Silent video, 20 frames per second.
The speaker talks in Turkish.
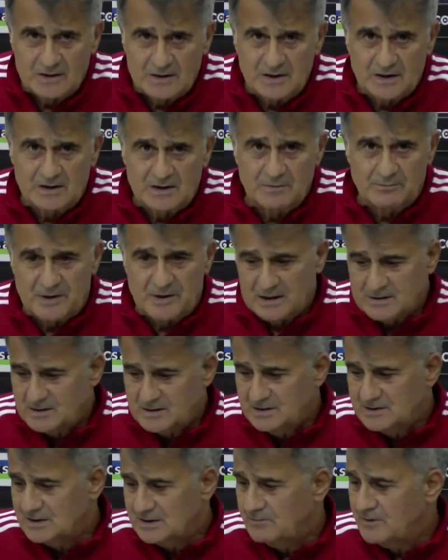andaki
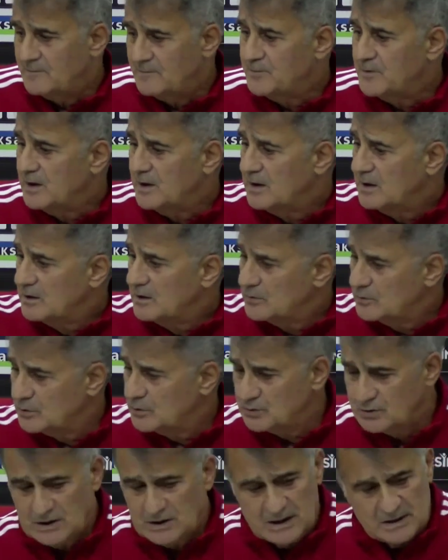baktığın zaman
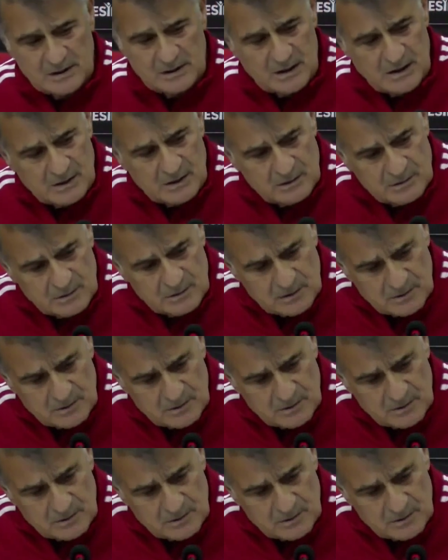Rossiye'de,